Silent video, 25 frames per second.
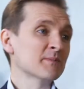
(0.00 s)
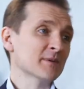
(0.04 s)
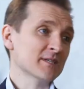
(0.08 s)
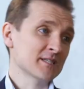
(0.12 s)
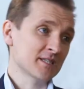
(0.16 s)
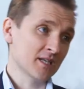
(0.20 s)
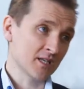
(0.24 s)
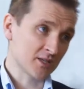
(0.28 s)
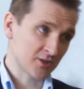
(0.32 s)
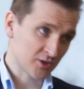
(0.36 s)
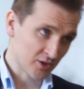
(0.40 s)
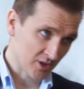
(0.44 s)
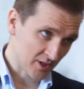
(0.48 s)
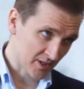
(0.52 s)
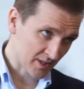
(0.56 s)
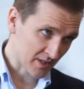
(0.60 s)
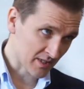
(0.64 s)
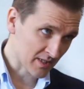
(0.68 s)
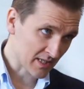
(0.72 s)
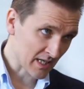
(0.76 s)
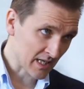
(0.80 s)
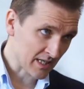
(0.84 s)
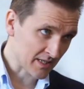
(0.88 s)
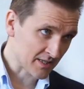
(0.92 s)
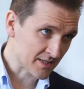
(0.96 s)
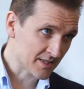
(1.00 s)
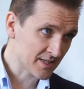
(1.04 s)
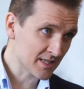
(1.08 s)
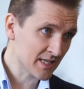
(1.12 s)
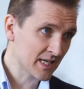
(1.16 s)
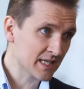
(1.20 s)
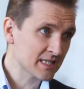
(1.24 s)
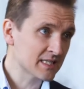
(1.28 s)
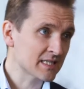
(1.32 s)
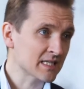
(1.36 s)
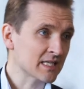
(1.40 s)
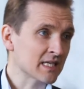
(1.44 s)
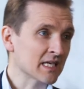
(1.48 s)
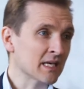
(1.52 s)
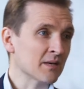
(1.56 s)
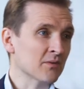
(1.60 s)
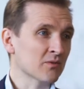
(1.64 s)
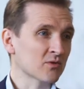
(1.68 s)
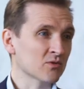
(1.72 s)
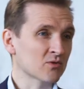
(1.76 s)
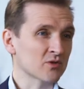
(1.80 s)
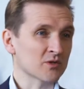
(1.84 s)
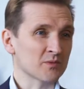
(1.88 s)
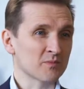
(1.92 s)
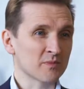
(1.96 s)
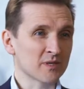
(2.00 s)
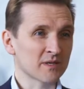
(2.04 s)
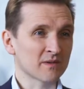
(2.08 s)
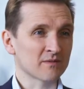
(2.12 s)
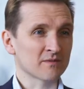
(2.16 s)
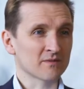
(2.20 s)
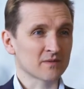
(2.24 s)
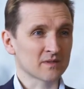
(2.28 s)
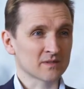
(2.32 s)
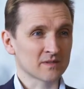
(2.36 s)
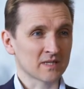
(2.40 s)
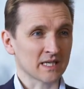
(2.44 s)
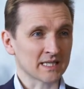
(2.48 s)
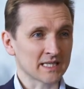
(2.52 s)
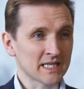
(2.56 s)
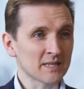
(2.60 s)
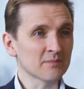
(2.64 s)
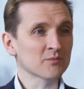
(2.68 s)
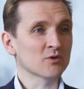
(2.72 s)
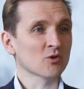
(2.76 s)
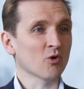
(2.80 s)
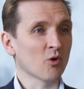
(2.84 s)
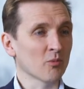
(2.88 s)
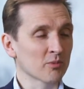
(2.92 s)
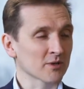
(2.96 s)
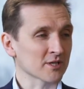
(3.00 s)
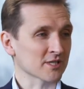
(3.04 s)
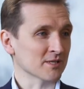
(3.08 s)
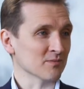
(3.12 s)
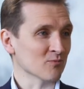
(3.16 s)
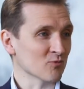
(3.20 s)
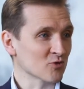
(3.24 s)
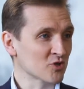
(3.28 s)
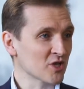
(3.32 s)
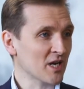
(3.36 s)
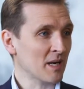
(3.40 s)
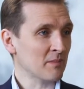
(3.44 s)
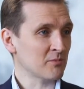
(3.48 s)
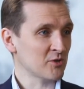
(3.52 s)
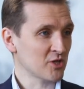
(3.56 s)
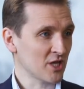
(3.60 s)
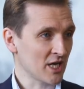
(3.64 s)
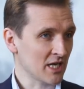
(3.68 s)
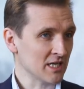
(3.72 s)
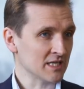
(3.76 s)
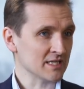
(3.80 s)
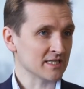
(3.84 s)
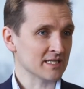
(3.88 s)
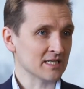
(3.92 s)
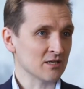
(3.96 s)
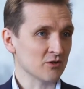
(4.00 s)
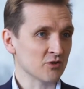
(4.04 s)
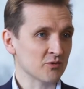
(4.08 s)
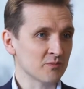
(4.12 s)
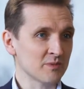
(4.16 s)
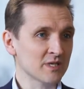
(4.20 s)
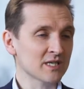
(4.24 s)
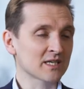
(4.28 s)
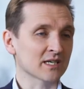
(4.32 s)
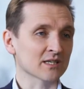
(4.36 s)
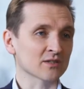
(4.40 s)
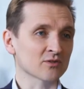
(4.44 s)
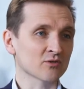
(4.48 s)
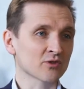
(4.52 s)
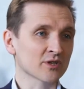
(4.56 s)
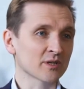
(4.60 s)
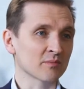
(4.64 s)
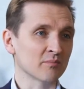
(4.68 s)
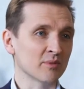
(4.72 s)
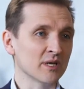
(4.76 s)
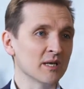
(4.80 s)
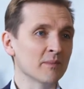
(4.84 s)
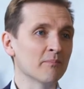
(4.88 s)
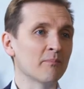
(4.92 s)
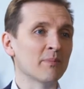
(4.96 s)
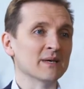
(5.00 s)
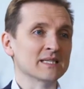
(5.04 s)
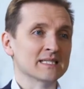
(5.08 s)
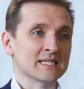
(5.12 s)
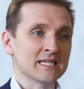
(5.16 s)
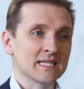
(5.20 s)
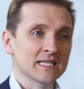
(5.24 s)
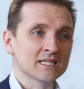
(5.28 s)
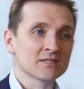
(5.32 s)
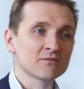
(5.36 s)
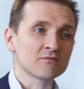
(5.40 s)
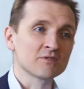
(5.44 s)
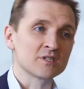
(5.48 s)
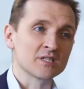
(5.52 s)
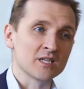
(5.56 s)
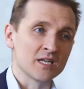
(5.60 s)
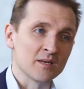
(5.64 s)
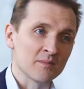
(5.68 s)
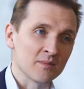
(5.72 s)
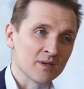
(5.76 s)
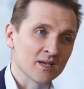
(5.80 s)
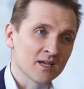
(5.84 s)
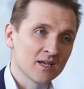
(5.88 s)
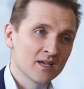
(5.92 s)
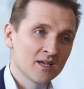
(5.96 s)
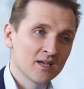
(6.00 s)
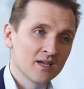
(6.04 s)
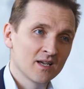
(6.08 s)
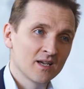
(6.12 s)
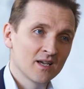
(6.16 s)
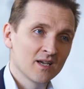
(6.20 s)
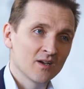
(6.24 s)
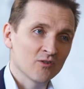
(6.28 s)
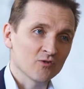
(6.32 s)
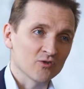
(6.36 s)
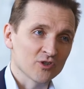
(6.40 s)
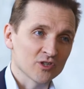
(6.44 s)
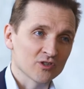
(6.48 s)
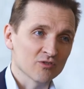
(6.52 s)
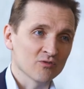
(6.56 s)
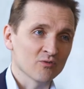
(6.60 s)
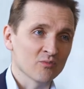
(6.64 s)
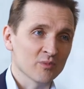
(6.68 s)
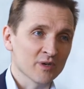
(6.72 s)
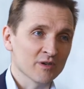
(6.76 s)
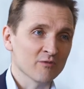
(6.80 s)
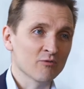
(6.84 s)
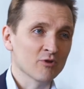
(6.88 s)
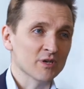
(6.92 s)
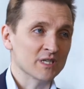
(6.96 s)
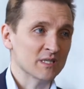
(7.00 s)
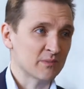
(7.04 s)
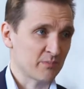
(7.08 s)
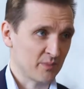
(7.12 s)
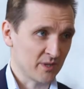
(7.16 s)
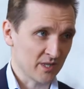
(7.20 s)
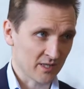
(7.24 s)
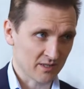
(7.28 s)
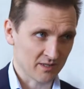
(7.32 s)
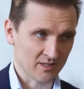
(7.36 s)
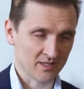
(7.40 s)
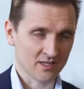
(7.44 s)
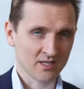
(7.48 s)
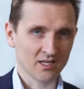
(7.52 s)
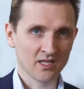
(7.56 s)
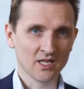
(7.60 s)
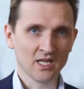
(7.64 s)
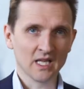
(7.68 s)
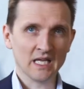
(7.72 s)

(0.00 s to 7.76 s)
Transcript: спросили через социальные сети, ну, то есть мы каким-то образом уже общались с людьми, которые были последователями вот этого моего эксперта.